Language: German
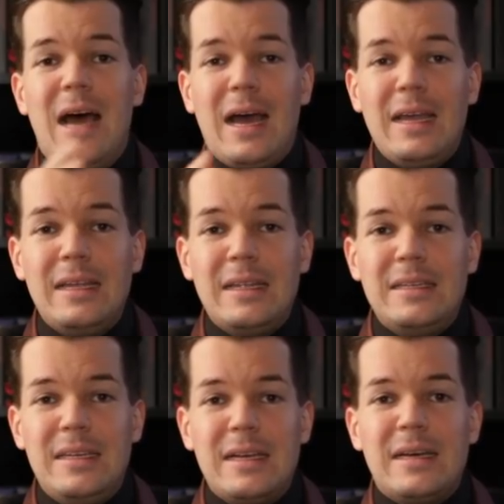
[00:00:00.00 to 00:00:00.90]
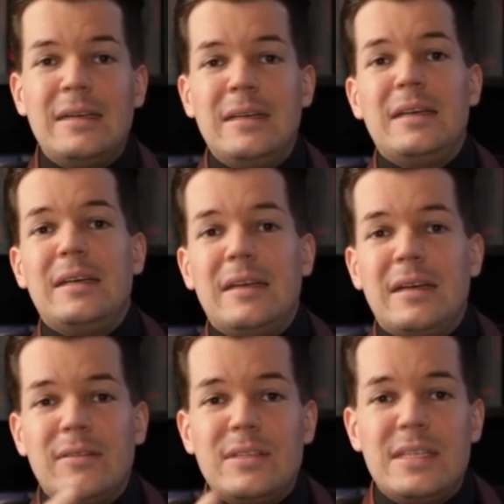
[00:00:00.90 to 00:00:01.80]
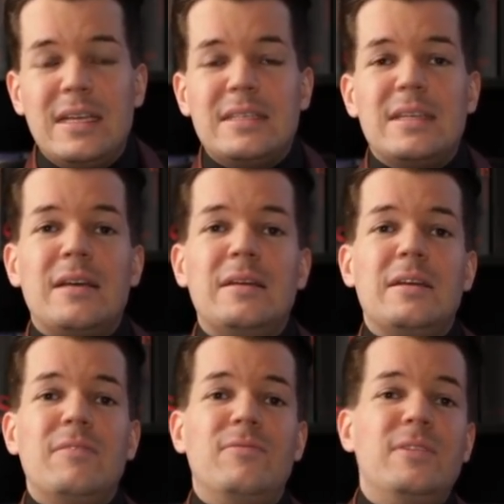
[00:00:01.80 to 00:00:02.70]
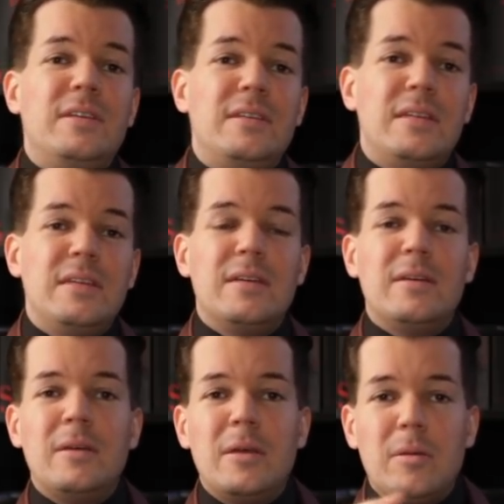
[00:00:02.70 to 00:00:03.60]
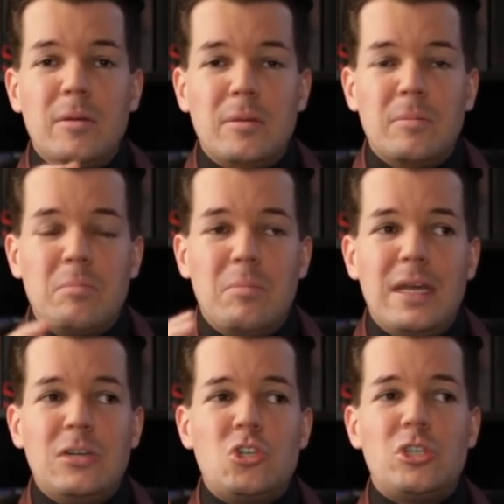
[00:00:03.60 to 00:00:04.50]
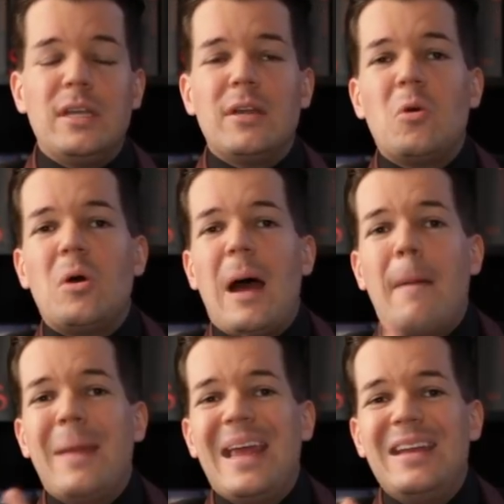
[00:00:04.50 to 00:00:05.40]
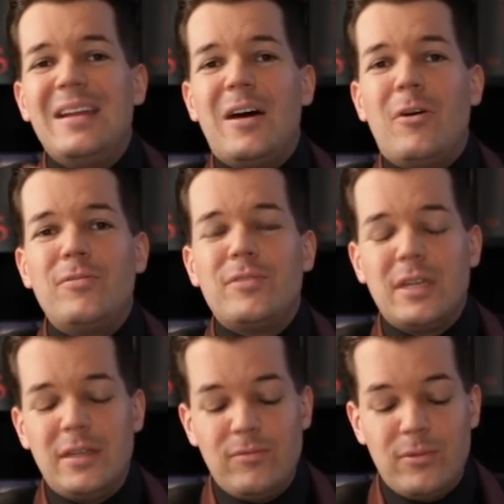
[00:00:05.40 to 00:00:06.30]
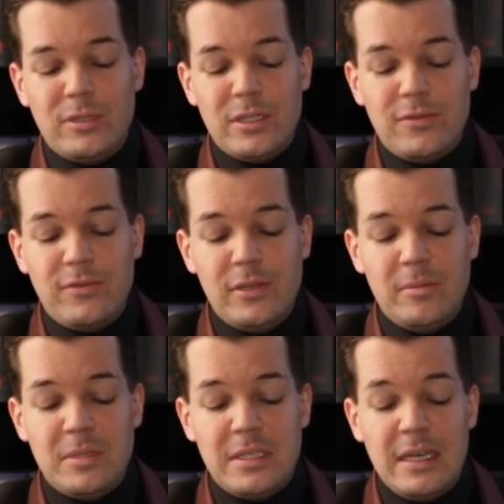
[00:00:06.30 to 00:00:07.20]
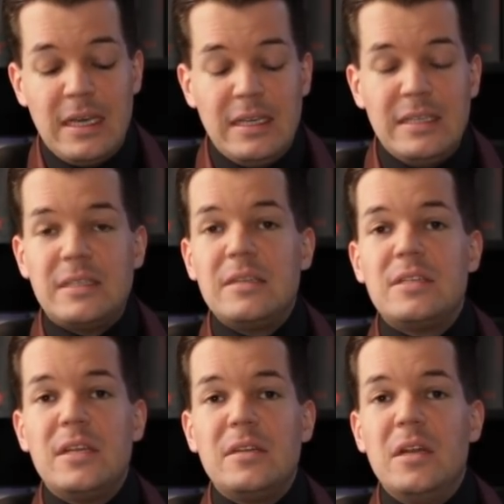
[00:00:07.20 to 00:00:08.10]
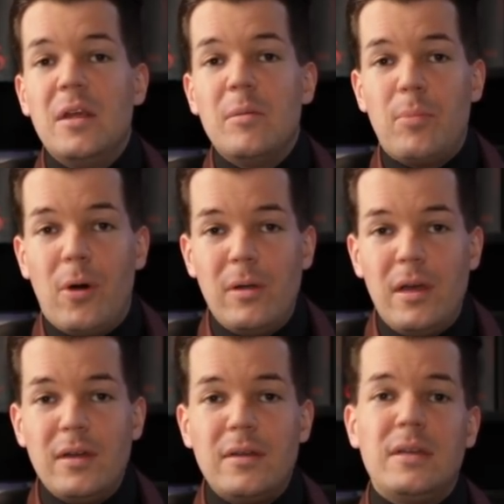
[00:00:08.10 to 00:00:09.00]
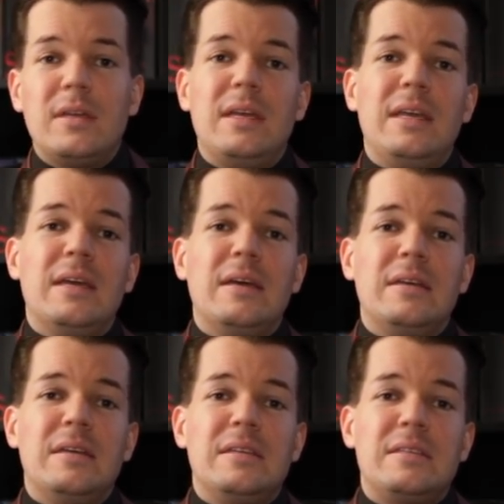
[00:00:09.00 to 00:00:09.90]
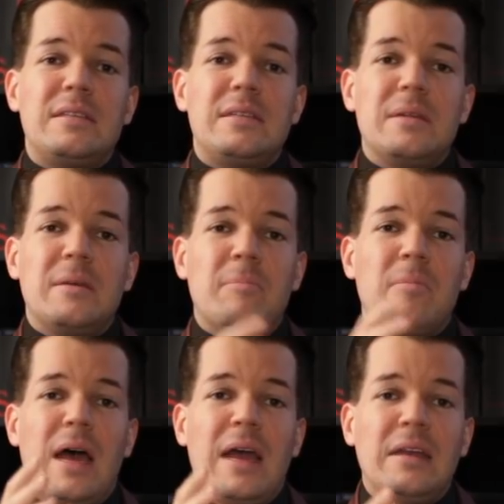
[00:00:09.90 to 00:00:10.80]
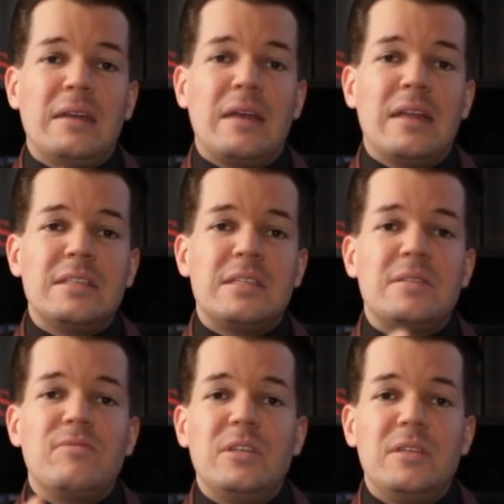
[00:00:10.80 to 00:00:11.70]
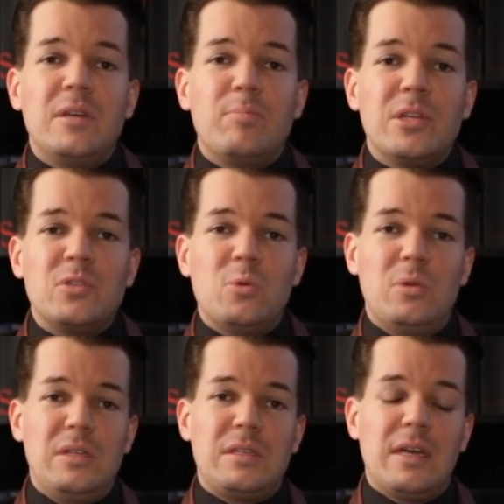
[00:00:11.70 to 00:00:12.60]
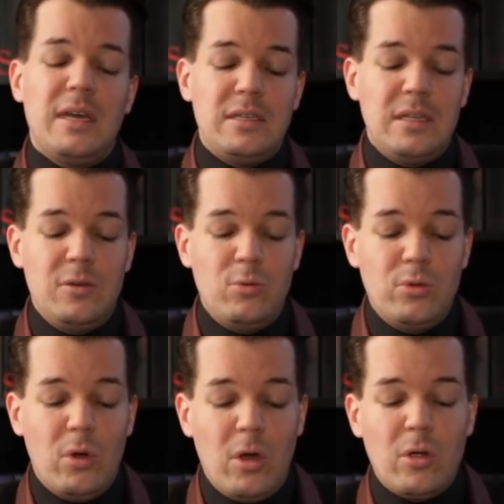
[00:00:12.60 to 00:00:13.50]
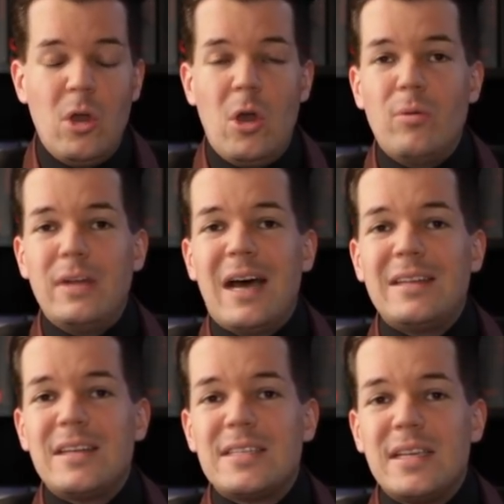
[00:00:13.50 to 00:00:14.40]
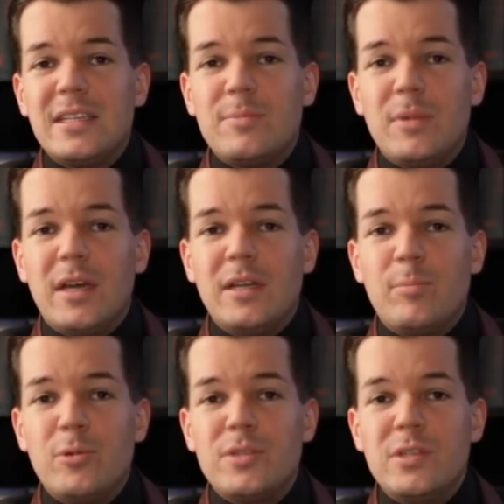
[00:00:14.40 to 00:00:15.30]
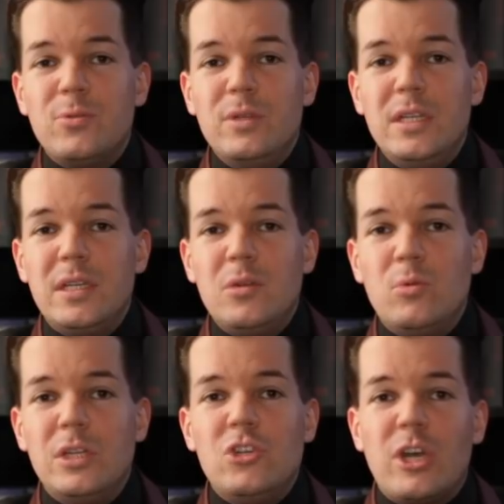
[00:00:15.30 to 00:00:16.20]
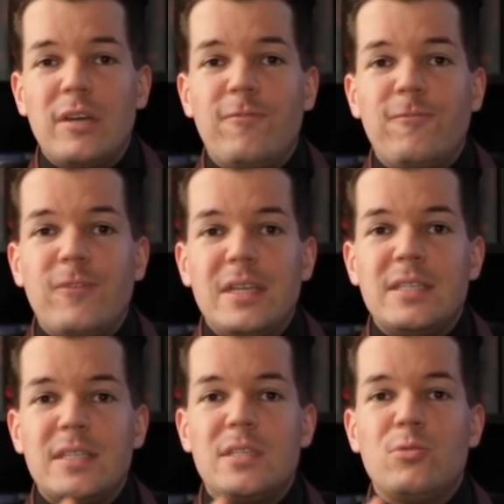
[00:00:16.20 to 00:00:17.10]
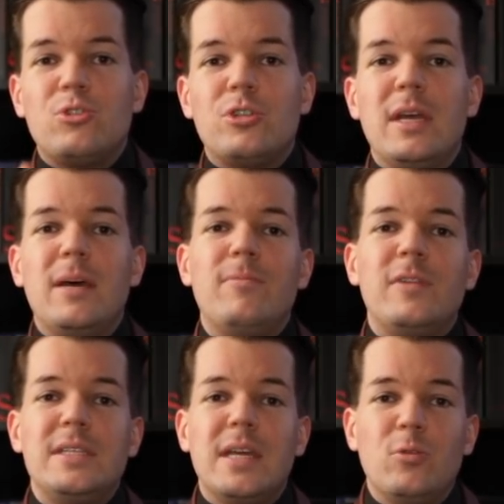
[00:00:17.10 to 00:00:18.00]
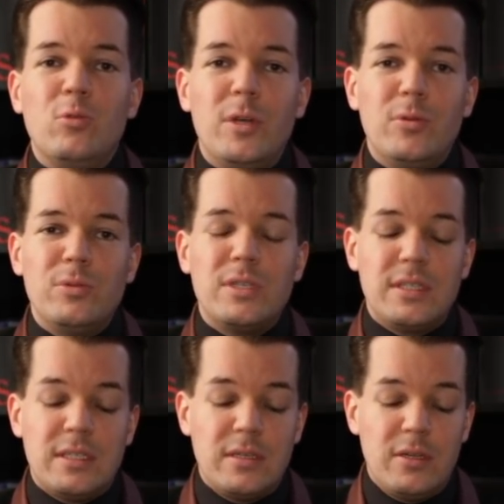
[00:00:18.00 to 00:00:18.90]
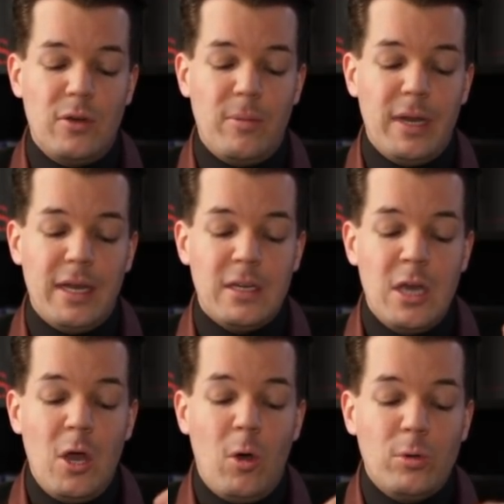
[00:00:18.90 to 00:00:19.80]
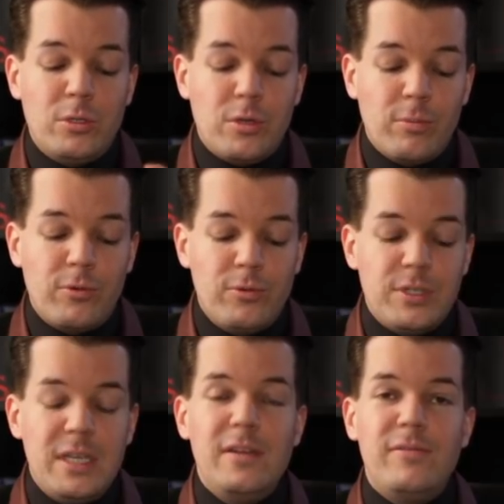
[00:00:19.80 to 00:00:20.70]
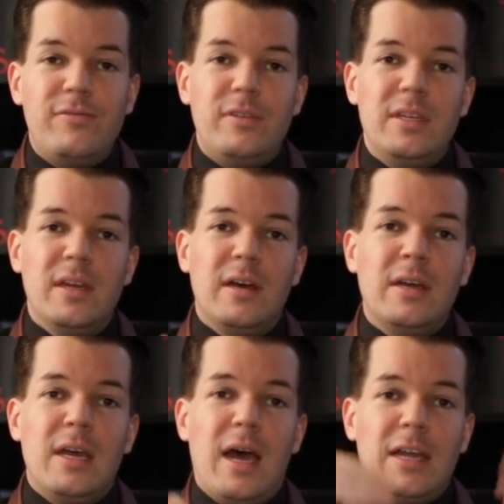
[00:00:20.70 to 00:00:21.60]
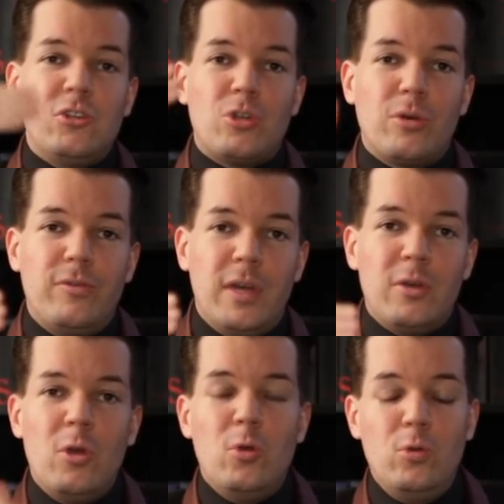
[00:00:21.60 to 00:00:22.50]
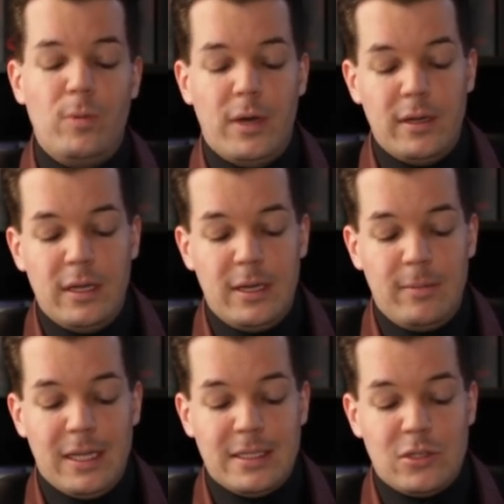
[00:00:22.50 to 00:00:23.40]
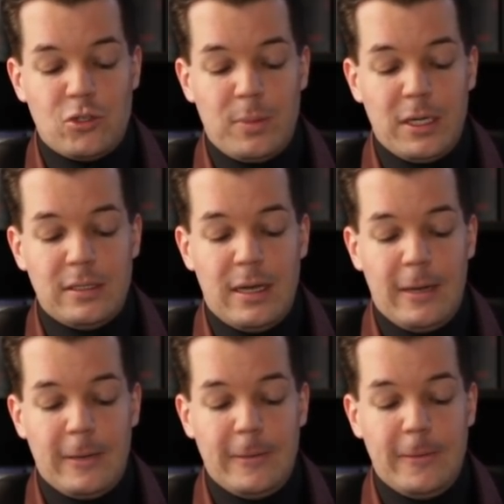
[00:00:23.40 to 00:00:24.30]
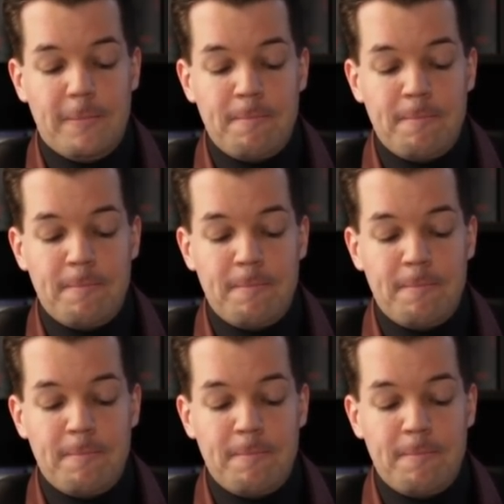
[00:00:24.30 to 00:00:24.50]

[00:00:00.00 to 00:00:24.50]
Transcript: äh, der äh, sehr, sehr wichtige äh, Mensch, der noch am Ende Ende auftreten wird des Films, ist Sidney Pollack. Er ist ähm, eine ganz wichtige Persönlichkeit in New York und er hat da Sex mit einer Prostituierten und die scheint fast zu sterben, weil sie eine Überdosis genommen hat. Und Tom Cruise hilft ihr, ein Stockwerk über dem ganzen Spektakel.